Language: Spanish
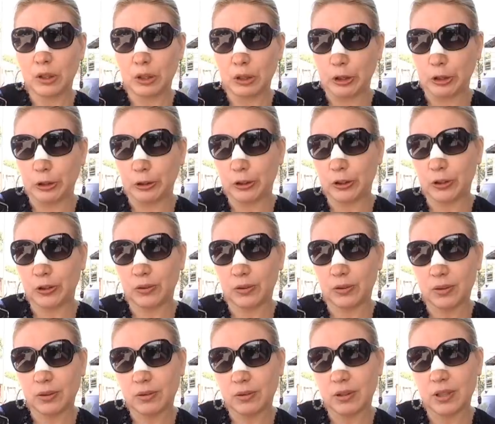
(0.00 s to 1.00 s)
No, no,
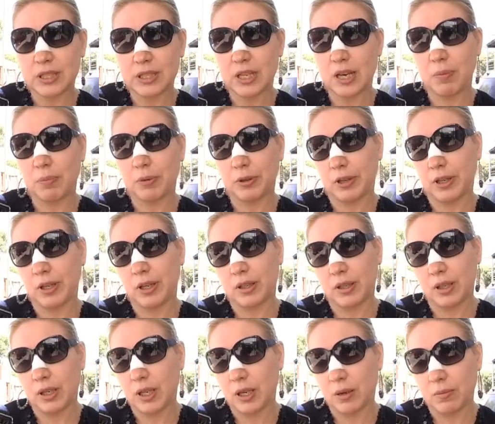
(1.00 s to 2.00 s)
no, no hacía porque
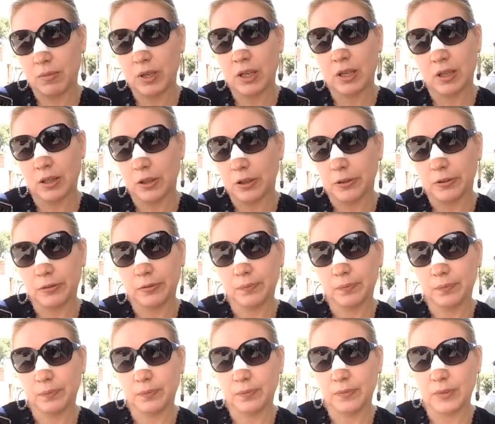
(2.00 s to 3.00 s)
tenía miedo.
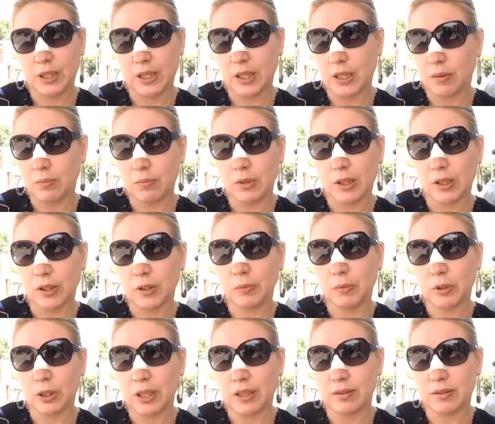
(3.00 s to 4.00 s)
Tenía miedo
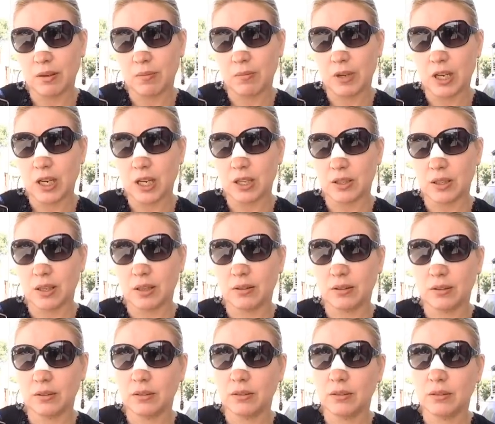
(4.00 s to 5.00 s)
por las
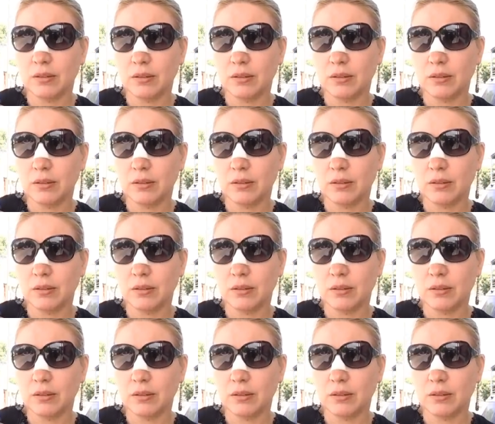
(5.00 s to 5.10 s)
amenazas.